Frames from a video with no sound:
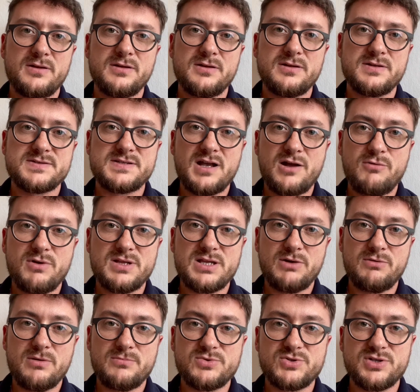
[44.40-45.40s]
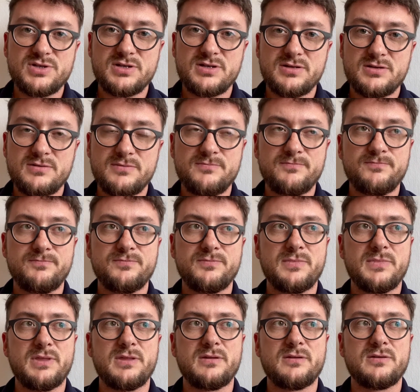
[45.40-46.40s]
Zakładałem, że
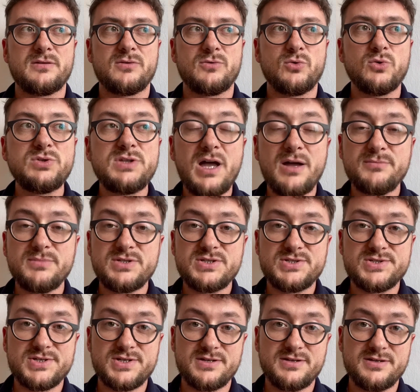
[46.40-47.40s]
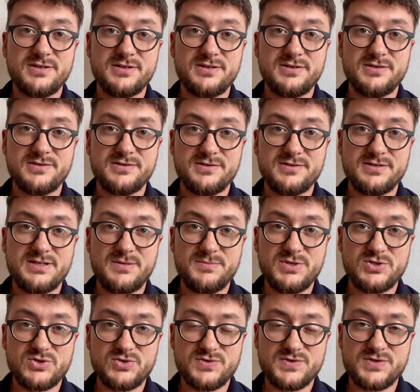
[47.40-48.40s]
Y, uda mi się y, na
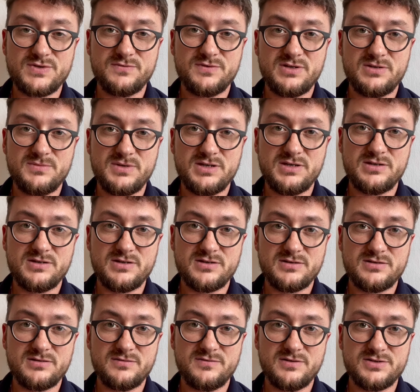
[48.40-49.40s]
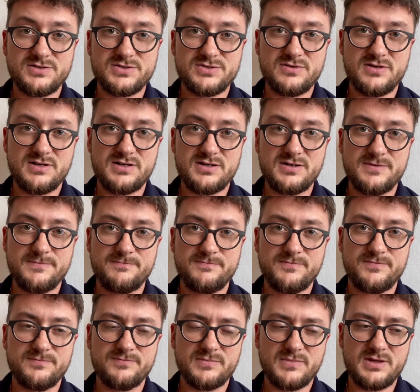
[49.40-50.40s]
bieżąco filmiki nagrywać, no ale
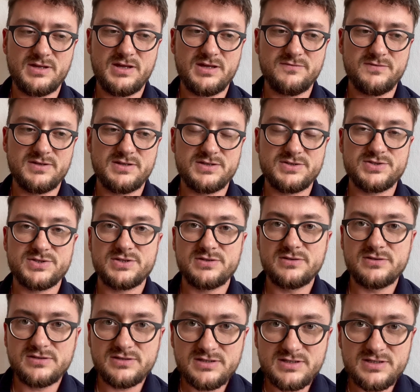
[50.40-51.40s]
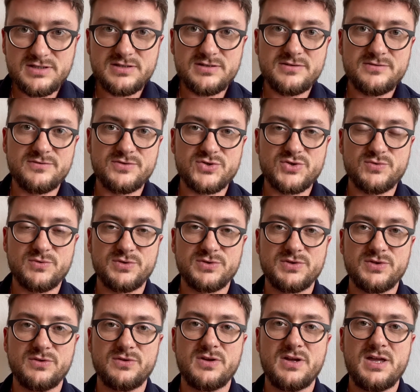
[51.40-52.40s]
mm, jak widać nie wyszło
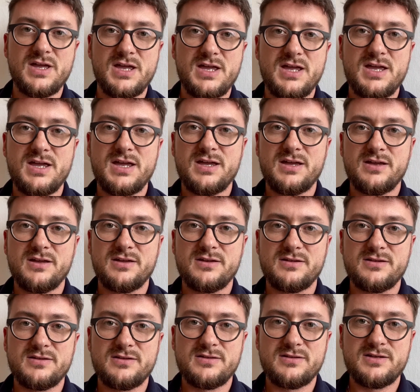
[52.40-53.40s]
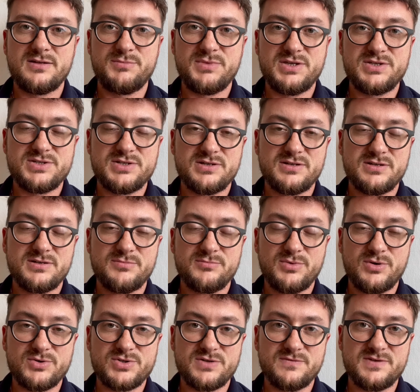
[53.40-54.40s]
to y, i miejcie
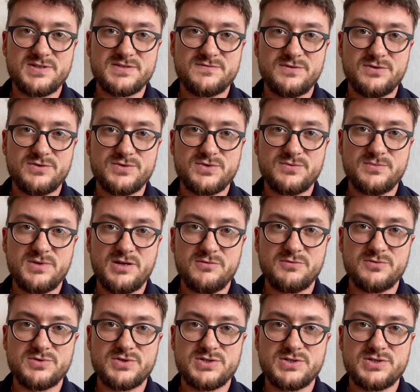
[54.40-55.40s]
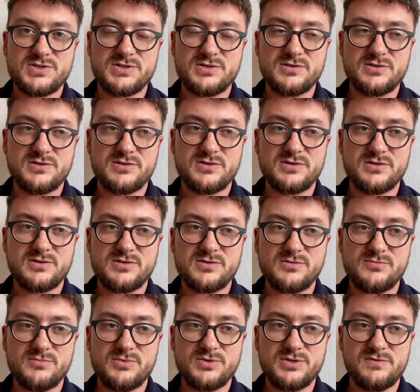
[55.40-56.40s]
proszę Was wyrozumiałość,
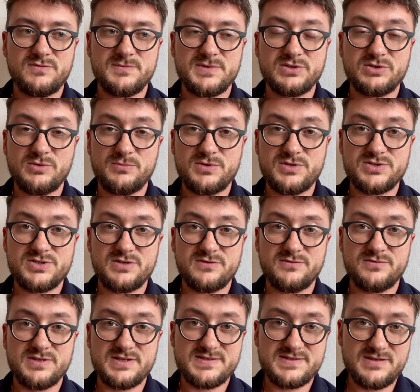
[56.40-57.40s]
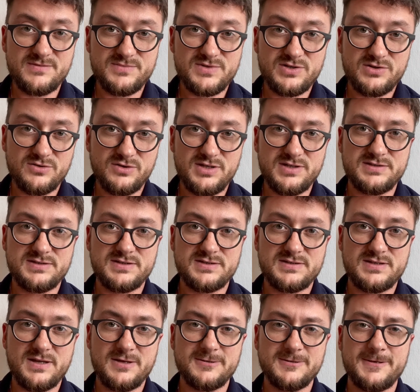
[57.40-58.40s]
bo nie wiem jak to będzie w następnych, kolejnych
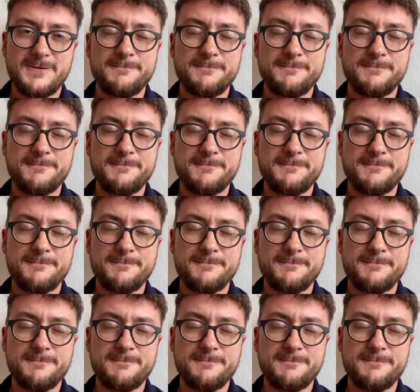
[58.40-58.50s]
dniach.